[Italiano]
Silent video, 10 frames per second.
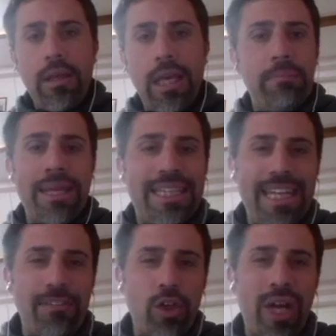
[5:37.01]
che
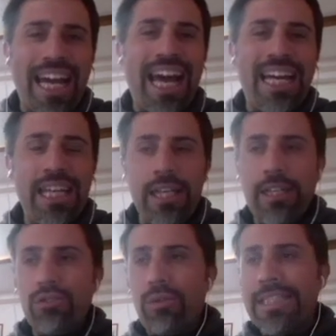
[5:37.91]
mettevano
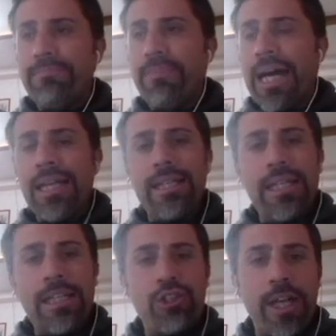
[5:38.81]
carichi sulle spalle
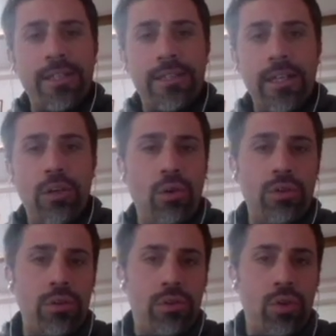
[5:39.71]
della gente e
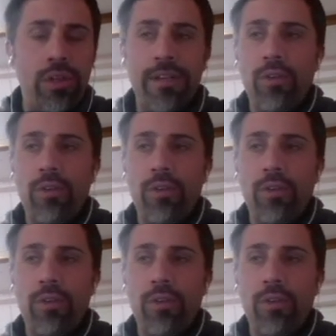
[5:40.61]
loro non li